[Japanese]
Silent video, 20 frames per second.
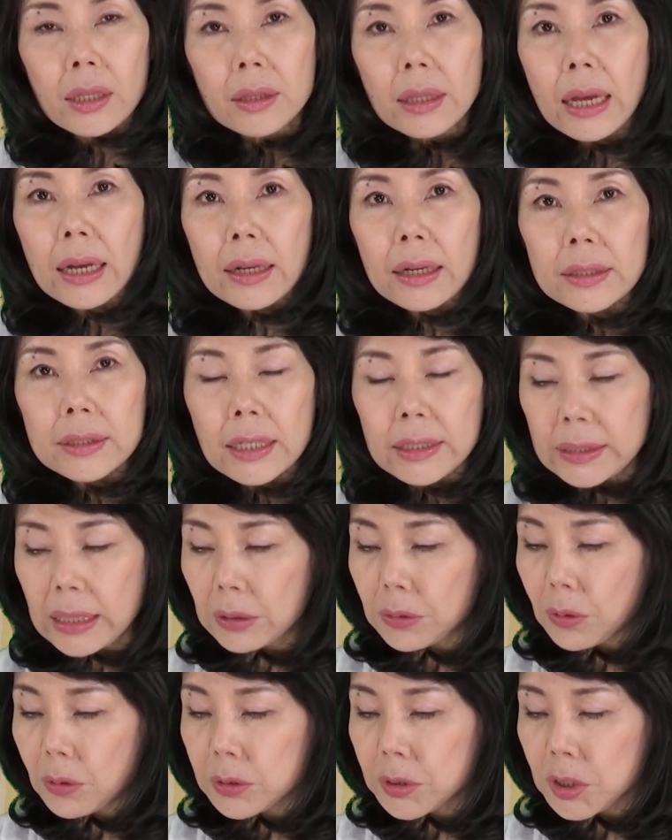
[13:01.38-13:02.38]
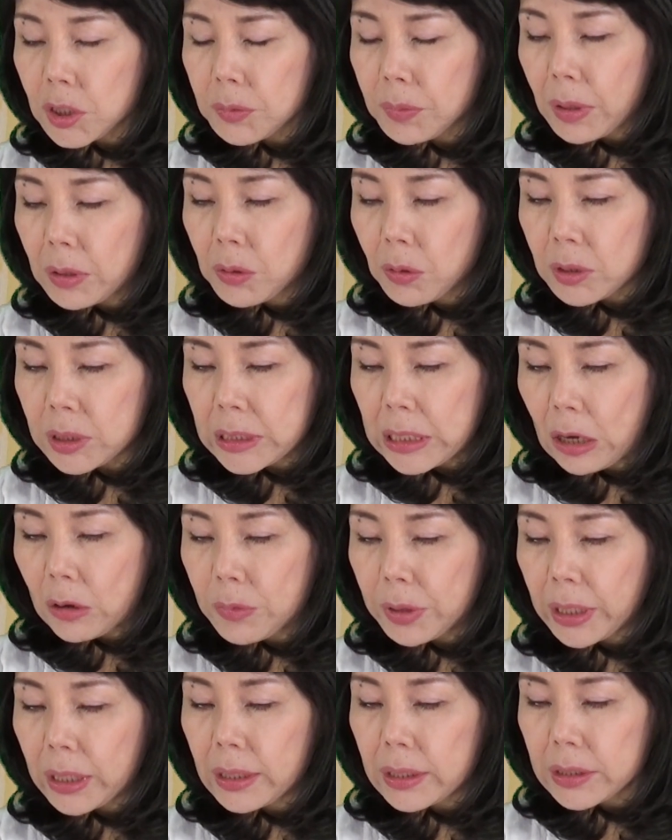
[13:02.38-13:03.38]
南下政策を進めるロシアを
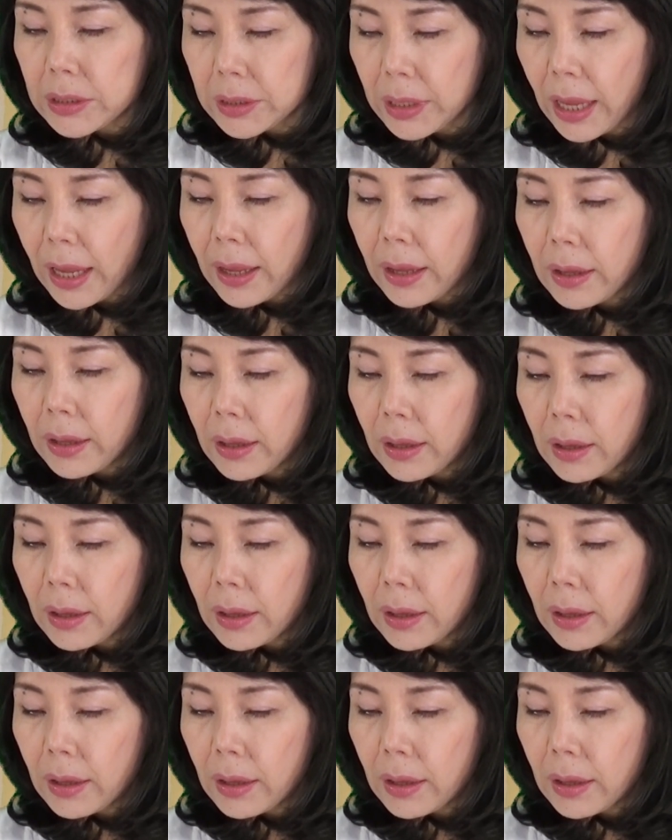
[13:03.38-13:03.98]
見てですね